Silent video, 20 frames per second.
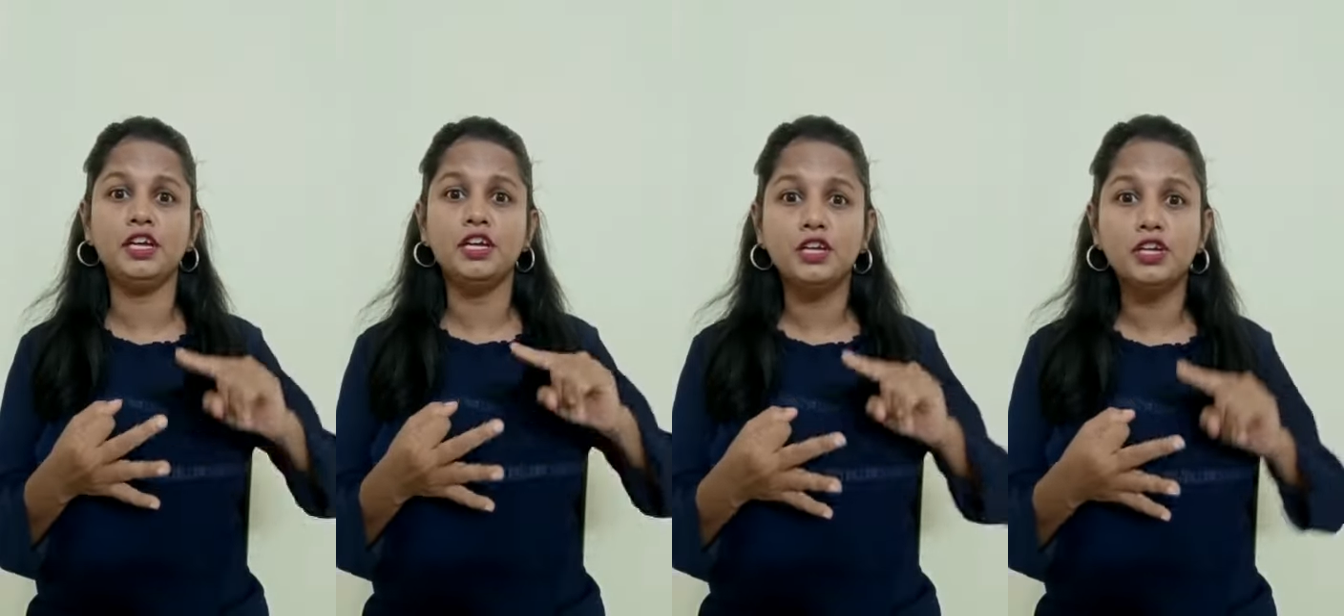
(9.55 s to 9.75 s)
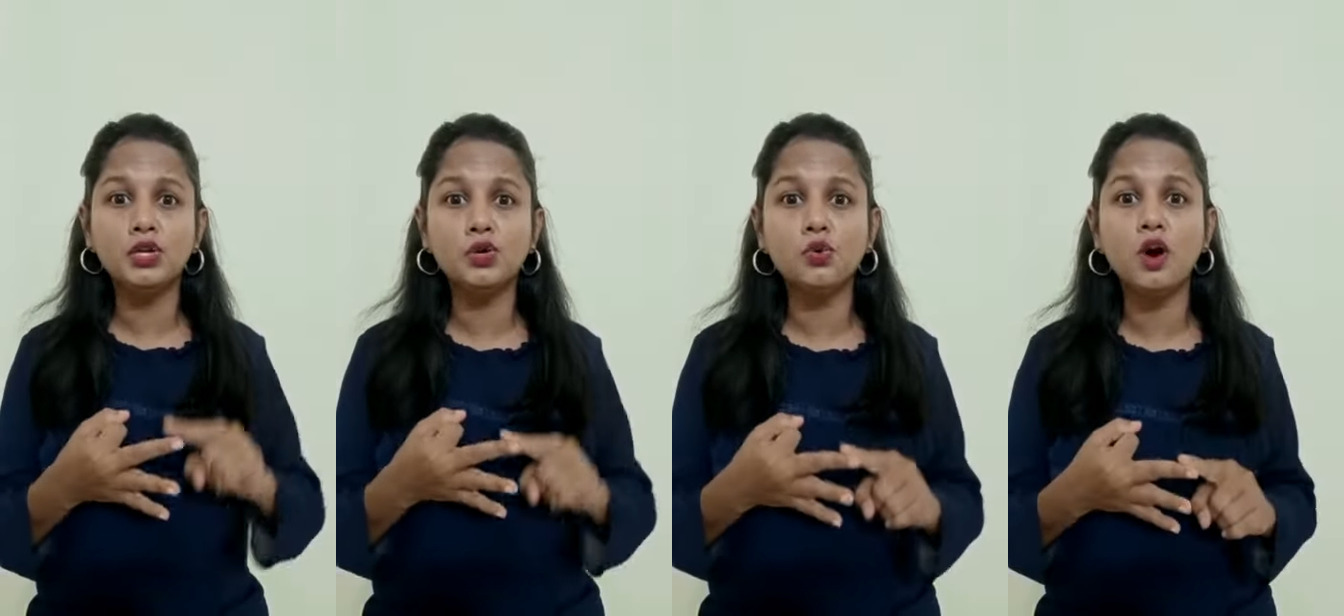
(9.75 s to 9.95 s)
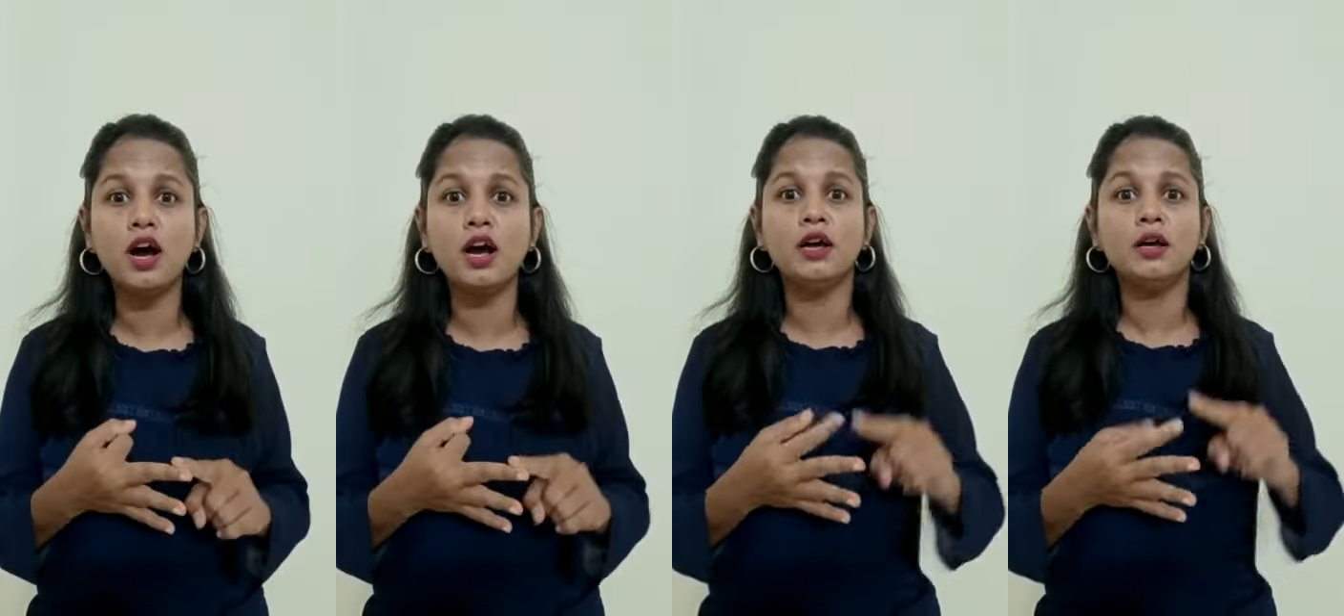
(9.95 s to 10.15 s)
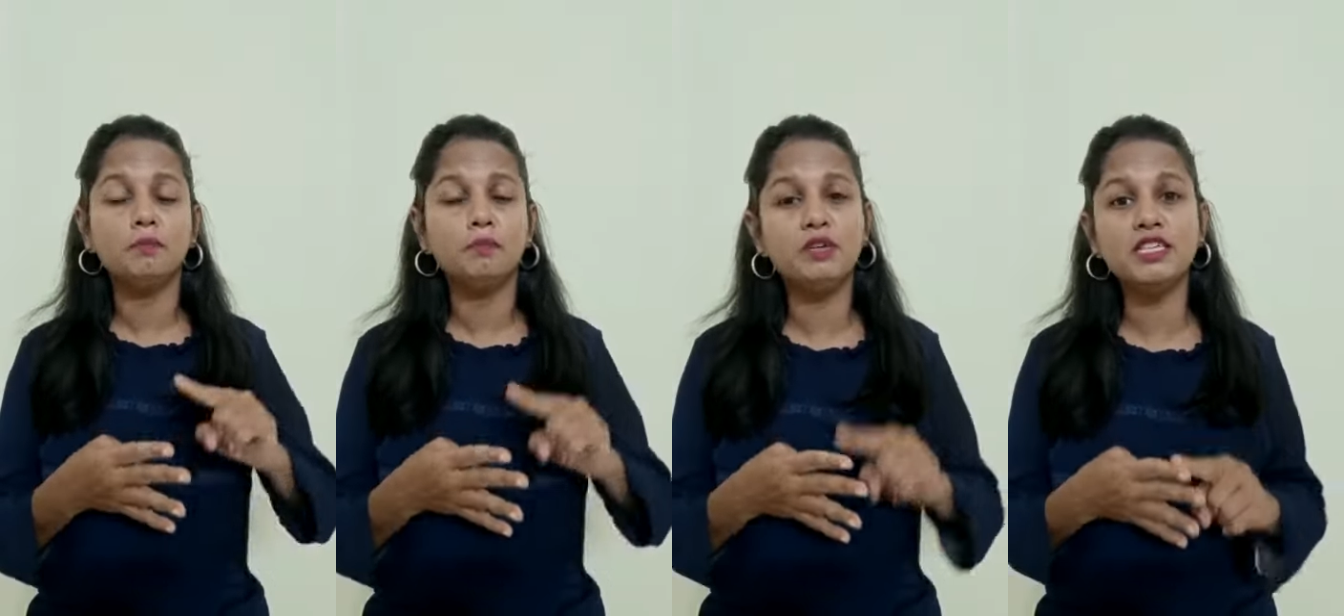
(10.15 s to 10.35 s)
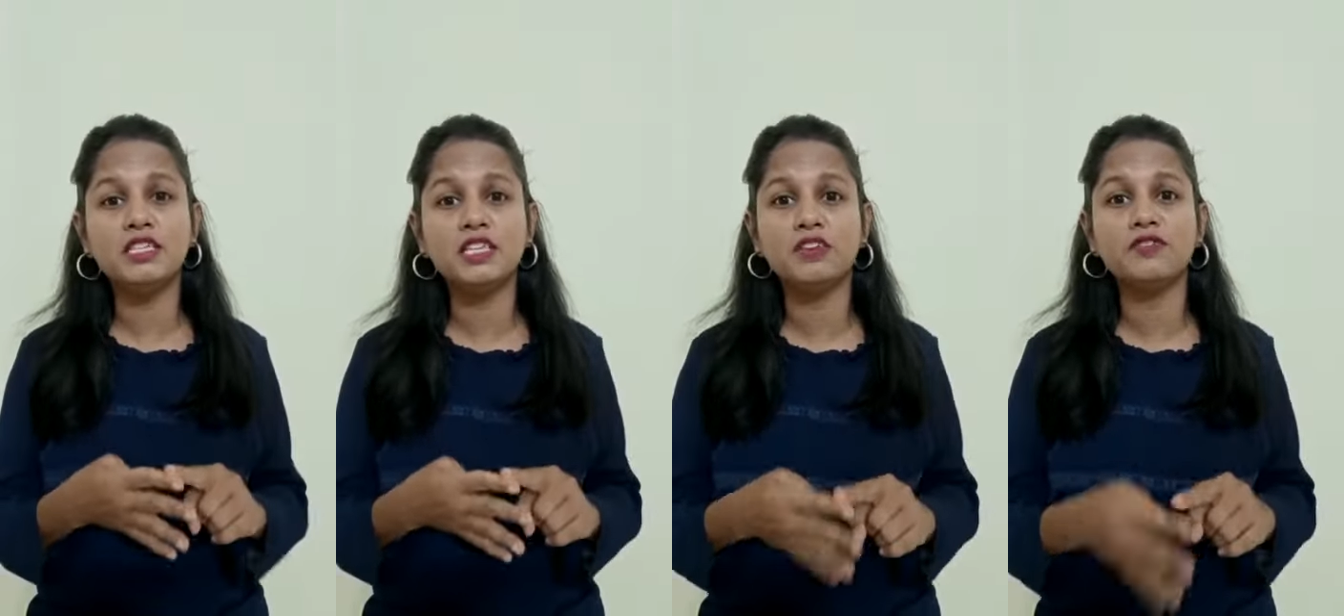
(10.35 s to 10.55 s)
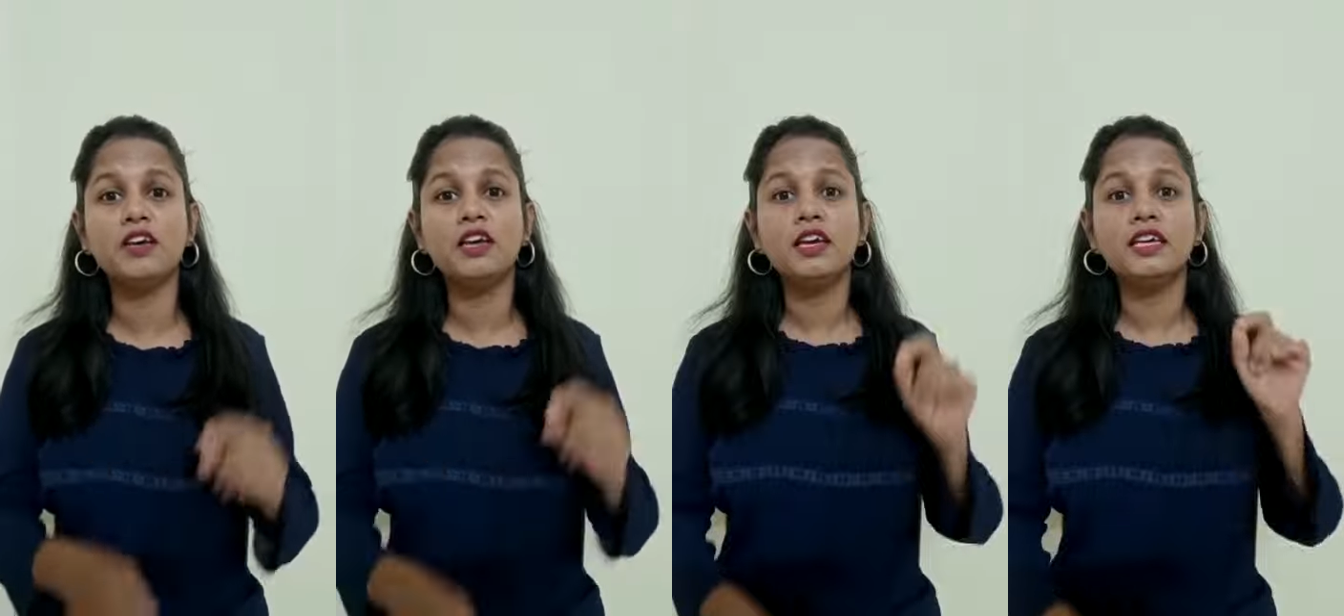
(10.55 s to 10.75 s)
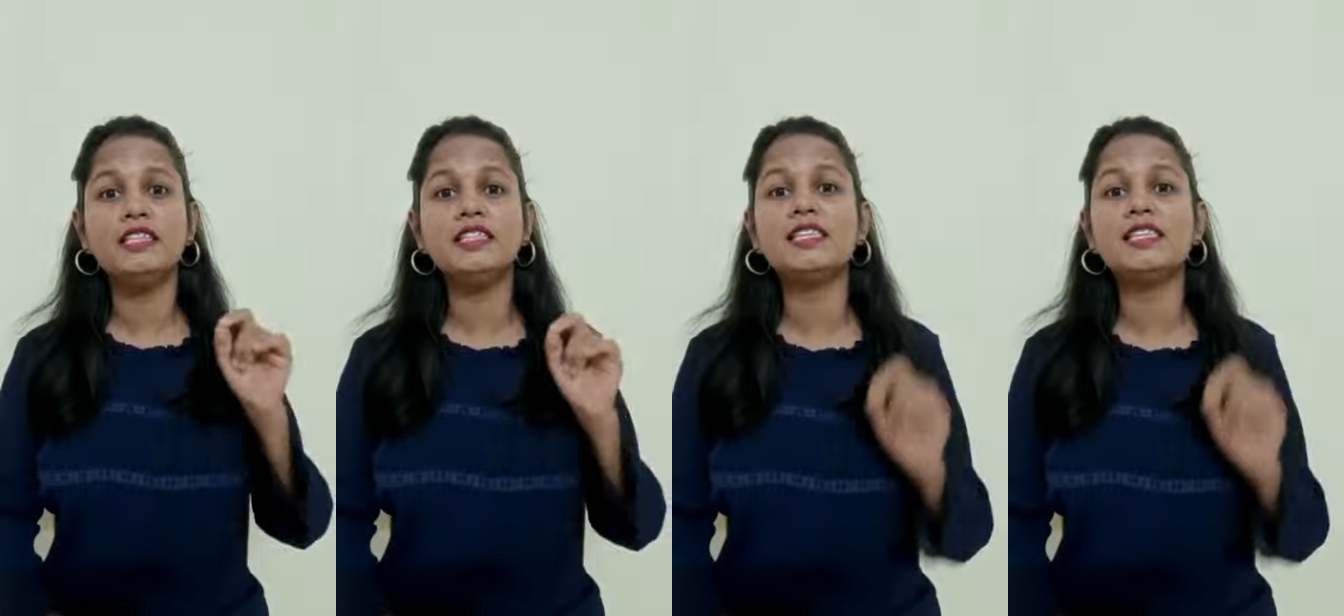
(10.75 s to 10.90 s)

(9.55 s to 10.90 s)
न्यूआ पीसे इन